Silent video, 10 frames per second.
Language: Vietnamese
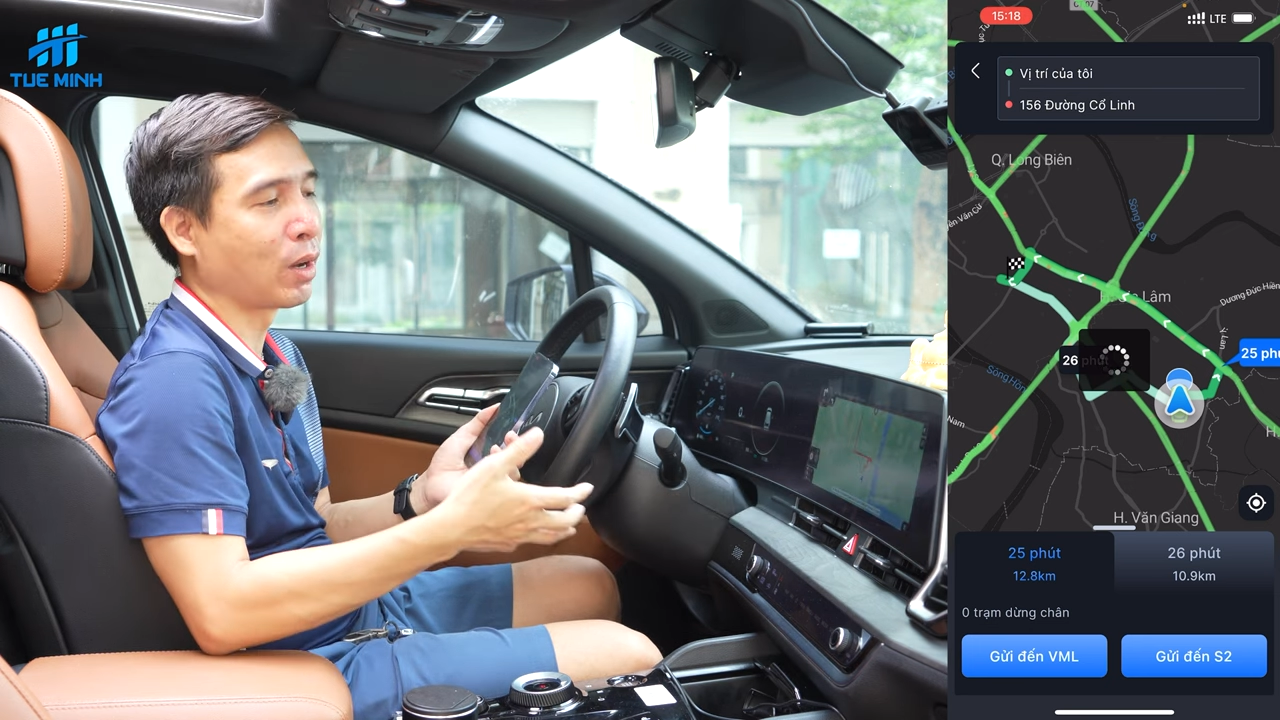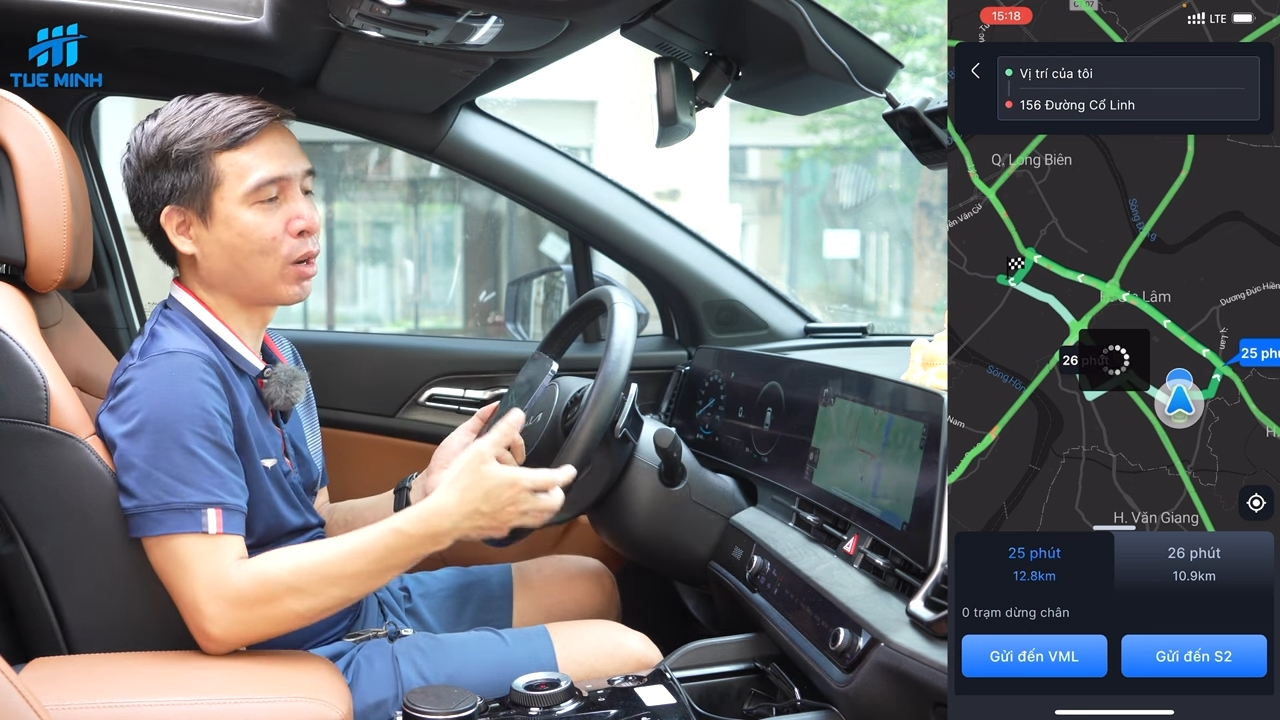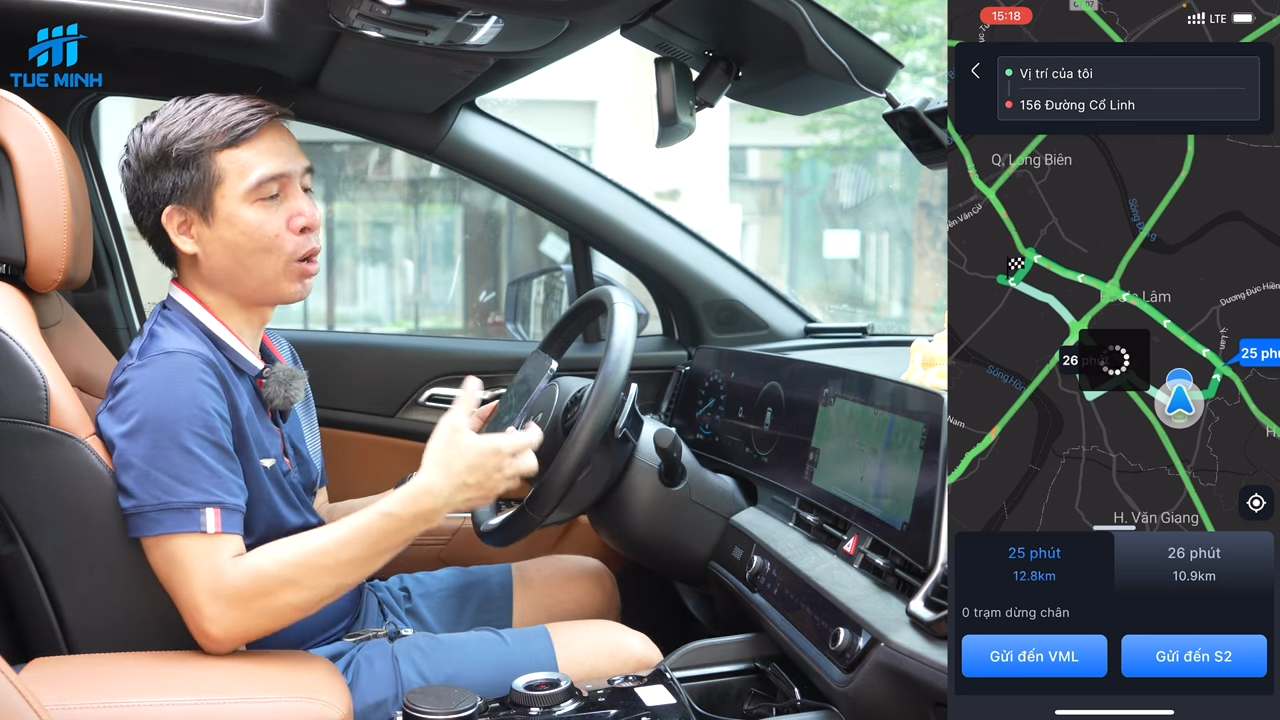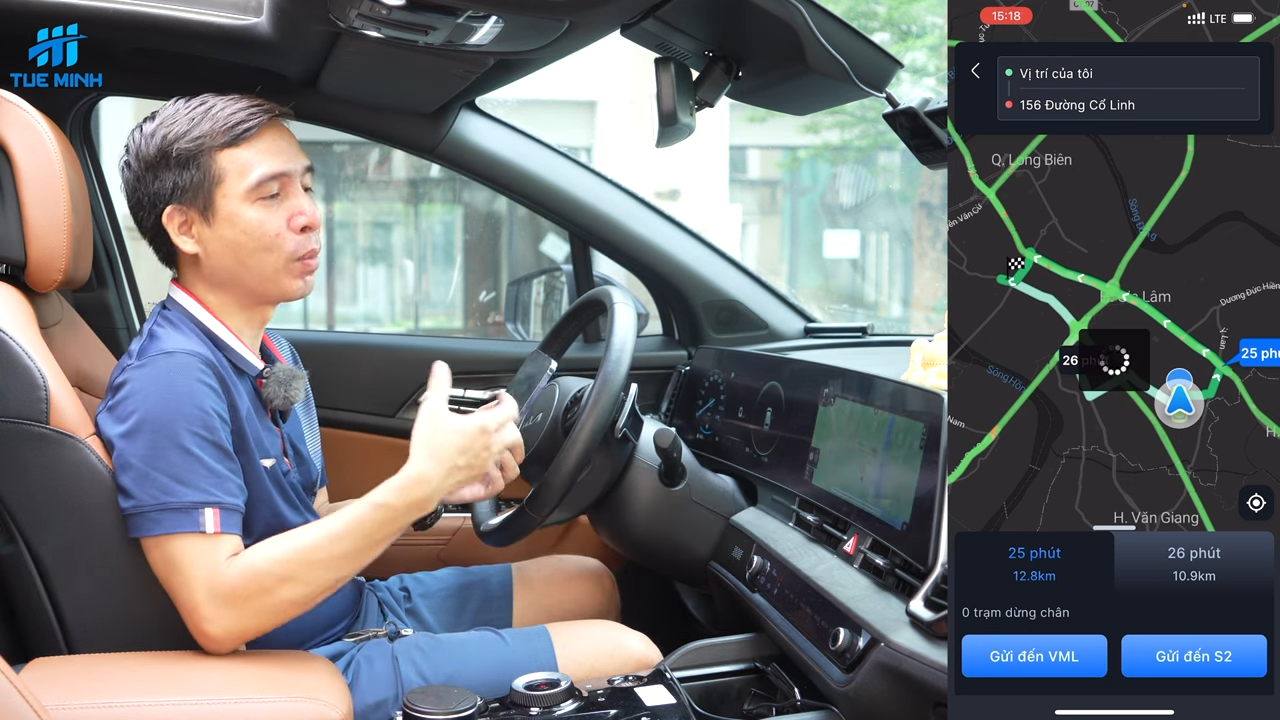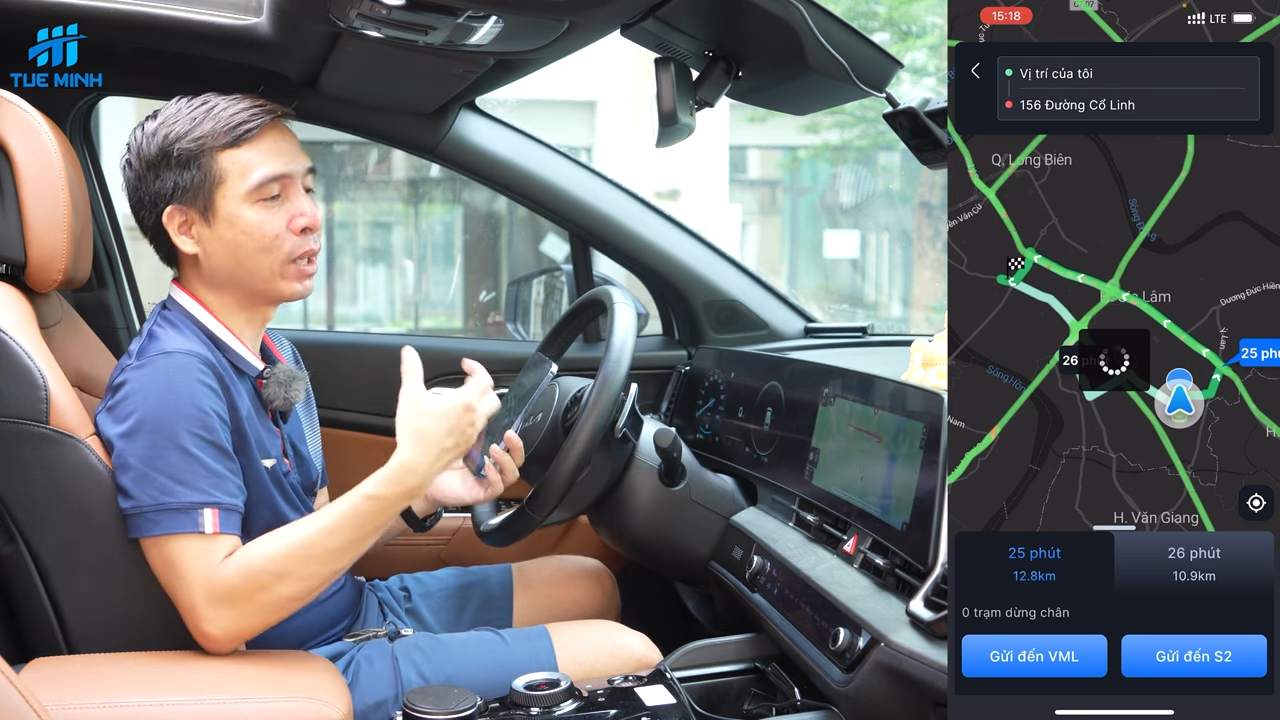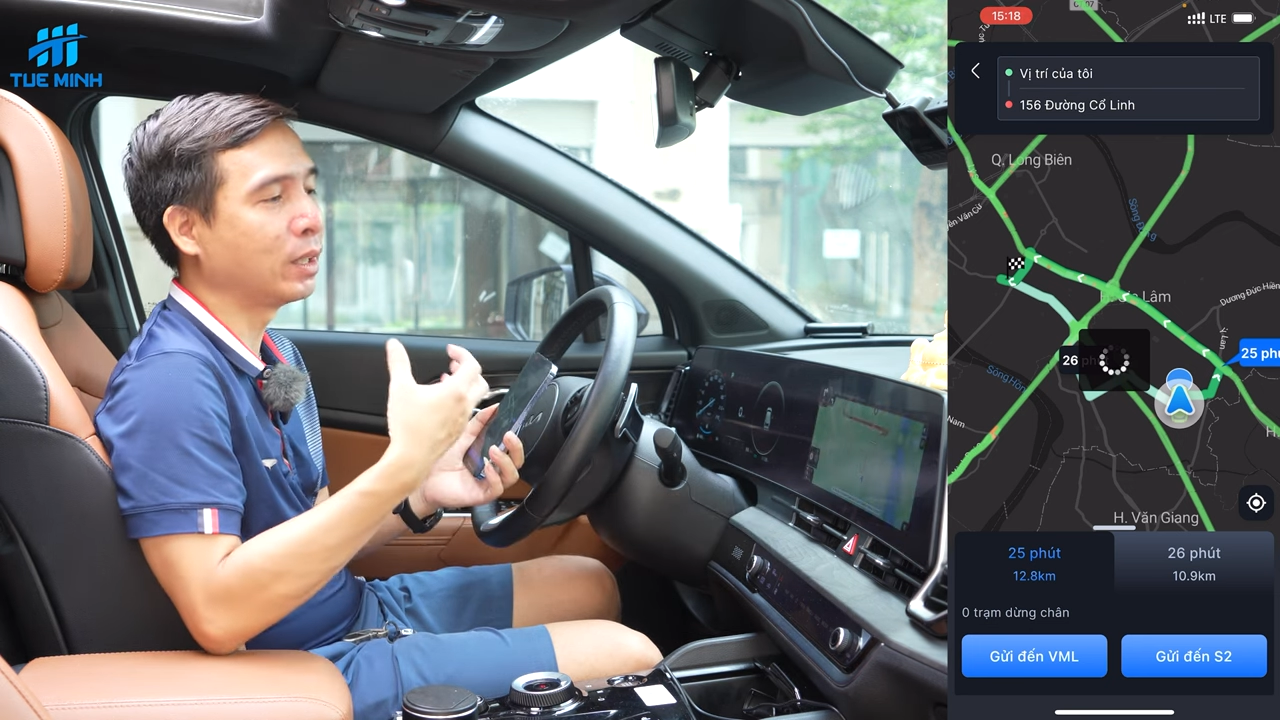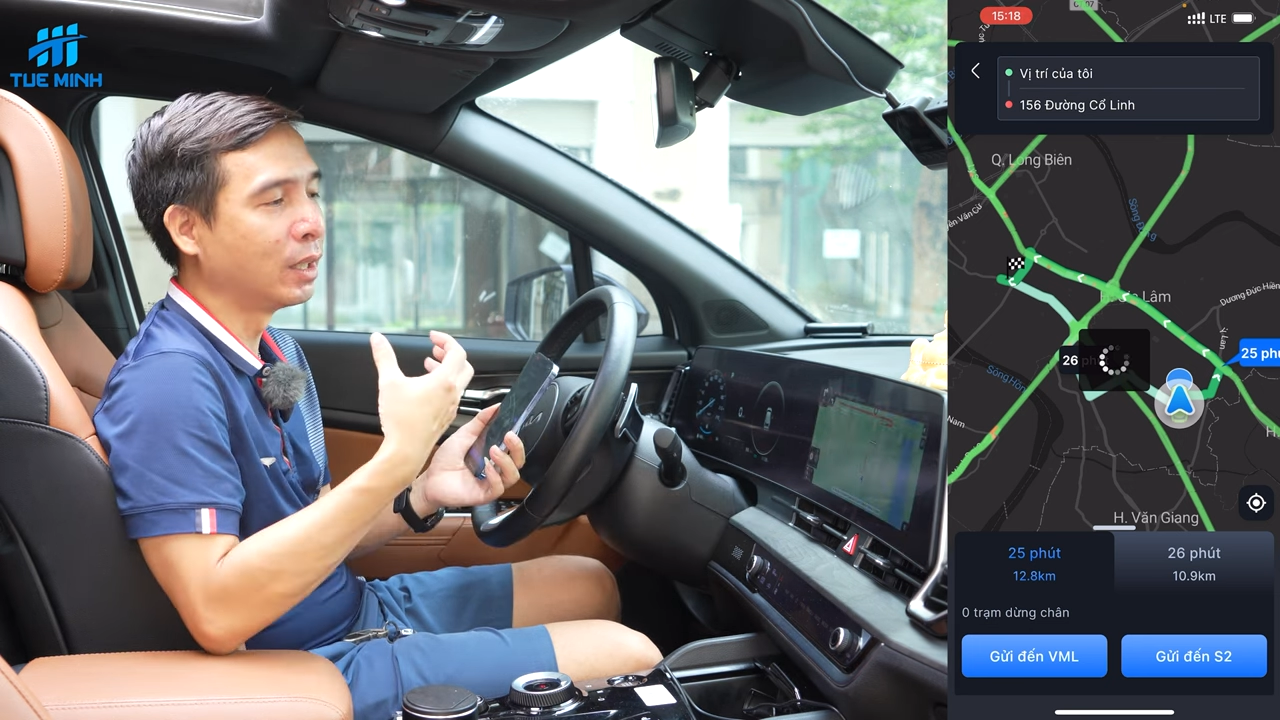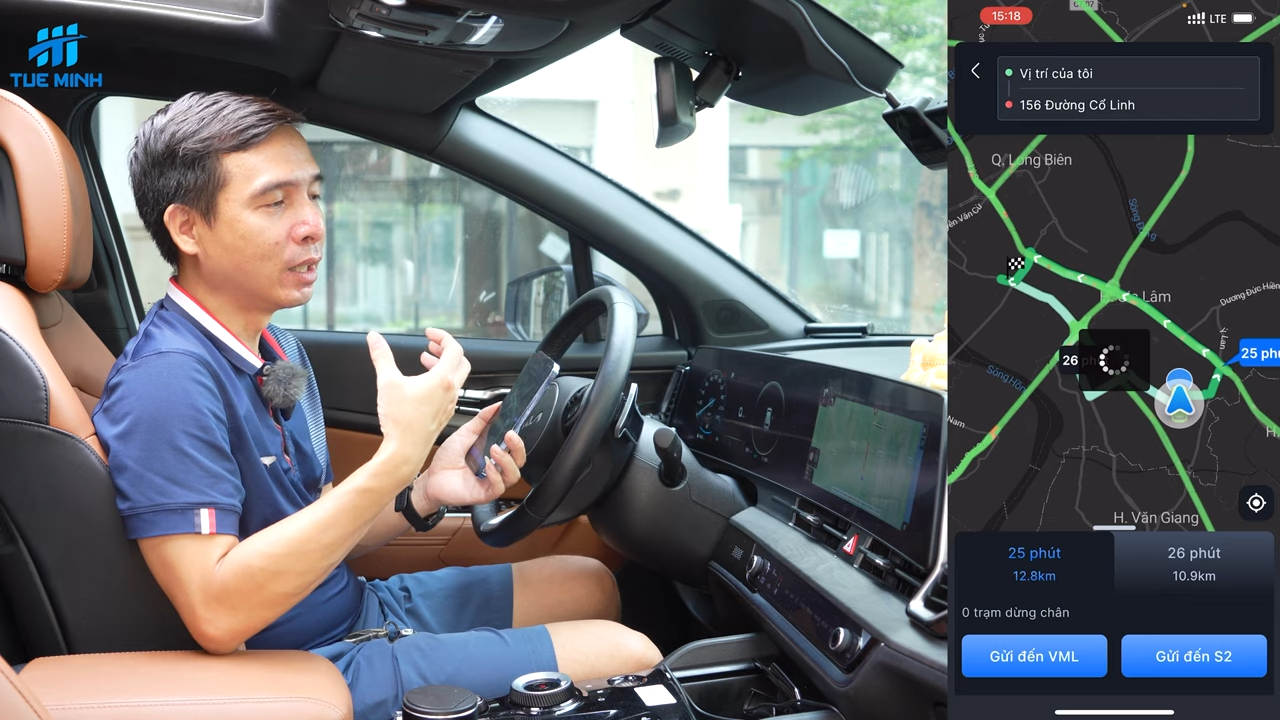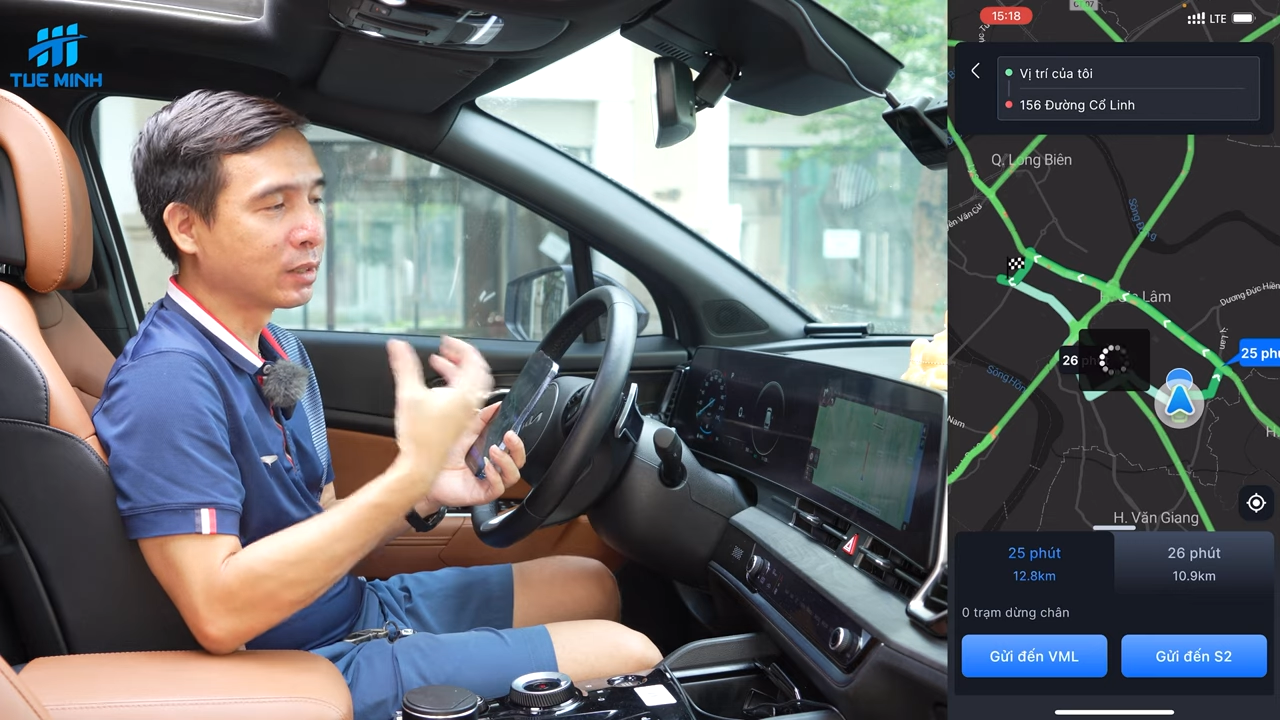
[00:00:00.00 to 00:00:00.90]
và có một cái